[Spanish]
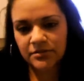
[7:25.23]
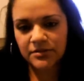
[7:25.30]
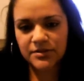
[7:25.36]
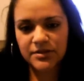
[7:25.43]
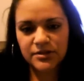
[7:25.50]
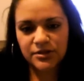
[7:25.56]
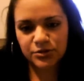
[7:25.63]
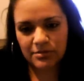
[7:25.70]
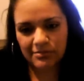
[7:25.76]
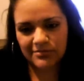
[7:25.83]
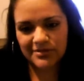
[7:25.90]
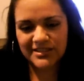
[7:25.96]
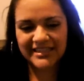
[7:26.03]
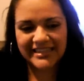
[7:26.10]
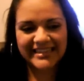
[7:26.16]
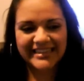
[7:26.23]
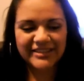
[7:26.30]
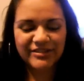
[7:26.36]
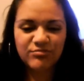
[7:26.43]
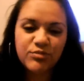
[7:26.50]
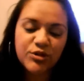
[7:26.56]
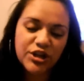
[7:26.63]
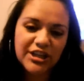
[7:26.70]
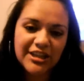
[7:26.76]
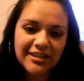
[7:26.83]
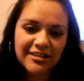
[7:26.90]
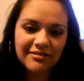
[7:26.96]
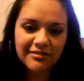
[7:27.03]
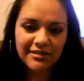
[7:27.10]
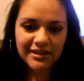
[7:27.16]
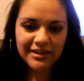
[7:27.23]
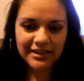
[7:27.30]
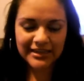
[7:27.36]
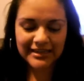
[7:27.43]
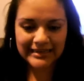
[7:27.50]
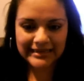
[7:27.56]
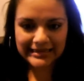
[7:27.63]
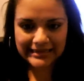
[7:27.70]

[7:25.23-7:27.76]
entonces nos vamos siguiendo un poquito y,